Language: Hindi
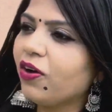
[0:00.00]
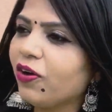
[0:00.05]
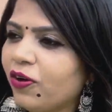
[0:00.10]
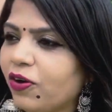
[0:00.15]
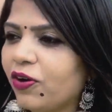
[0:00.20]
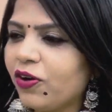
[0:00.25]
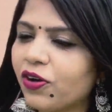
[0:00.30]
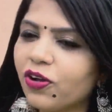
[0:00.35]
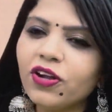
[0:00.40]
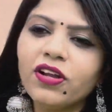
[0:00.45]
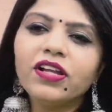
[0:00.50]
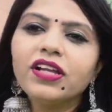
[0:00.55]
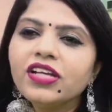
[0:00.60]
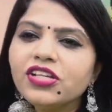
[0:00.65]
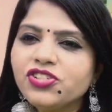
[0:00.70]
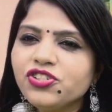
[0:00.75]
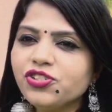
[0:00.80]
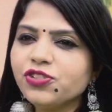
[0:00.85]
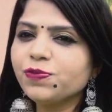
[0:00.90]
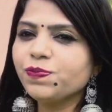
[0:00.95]
और
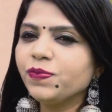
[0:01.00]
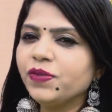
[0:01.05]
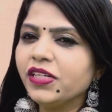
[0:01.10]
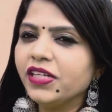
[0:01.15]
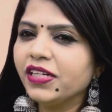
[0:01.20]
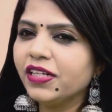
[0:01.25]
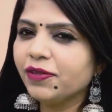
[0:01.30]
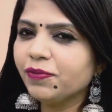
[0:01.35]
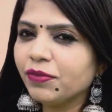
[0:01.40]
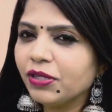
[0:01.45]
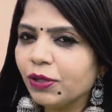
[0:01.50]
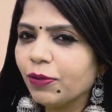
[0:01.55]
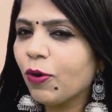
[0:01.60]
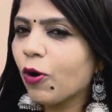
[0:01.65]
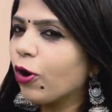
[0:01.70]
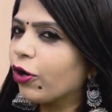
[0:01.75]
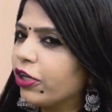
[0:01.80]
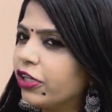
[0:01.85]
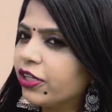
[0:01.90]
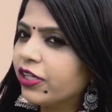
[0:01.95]
लंच में मतलब
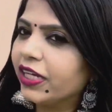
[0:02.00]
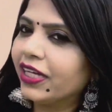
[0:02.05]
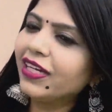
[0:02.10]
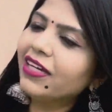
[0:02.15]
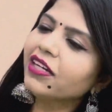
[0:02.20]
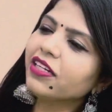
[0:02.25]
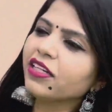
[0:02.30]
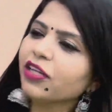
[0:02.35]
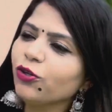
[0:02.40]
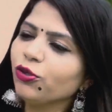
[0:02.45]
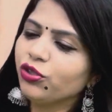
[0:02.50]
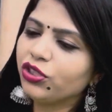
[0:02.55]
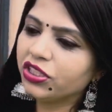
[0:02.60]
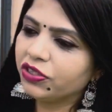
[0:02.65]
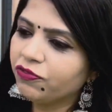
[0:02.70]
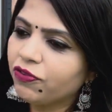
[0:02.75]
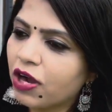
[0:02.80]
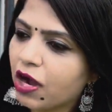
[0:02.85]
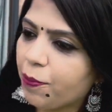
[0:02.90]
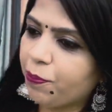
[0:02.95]
ऑर्डर नहीं करना होता है
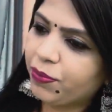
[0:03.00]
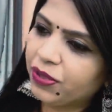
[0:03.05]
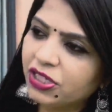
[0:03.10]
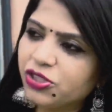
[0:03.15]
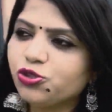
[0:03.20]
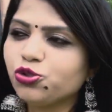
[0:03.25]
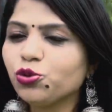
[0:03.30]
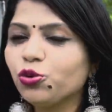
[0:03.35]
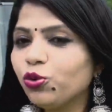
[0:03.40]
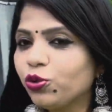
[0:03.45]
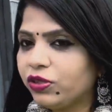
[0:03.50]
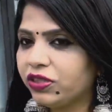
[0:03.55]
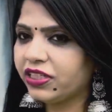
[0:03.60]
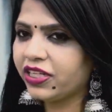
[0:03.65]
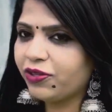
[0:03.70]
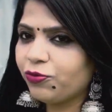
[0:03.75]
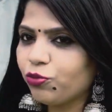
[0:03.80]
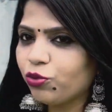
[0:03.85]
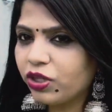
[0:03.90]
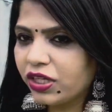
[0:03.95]
वहाँ पर जो होता
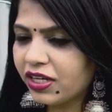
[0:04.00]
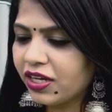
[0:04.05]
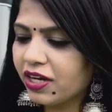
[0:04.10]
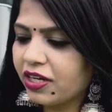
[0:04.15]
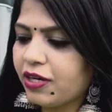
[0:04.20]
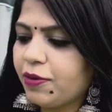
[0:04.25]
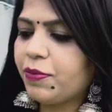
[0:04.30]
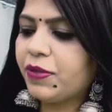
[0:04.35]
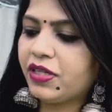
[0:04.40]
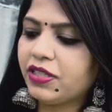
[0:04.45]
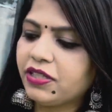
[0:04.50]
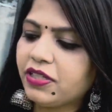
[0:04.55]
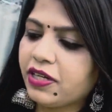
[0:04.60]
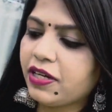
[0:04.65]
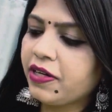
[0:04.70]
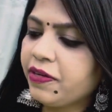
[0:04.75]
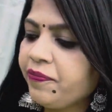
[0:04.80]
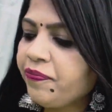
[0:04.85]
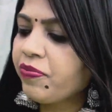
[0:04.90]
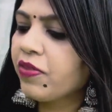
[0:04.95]
है वही खाना पड़ता
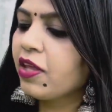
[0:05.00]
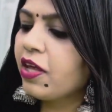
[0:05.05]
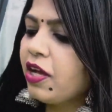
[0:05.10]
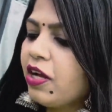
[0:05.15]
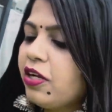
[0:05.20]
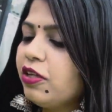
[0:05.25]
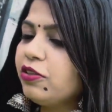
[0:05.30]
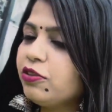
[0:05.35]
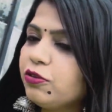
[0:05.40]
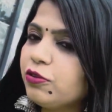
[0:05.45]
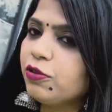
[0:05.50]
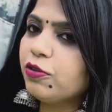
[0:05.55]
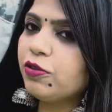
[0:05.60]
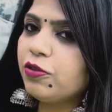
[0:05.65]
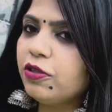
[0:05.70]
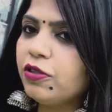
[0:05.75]
है तो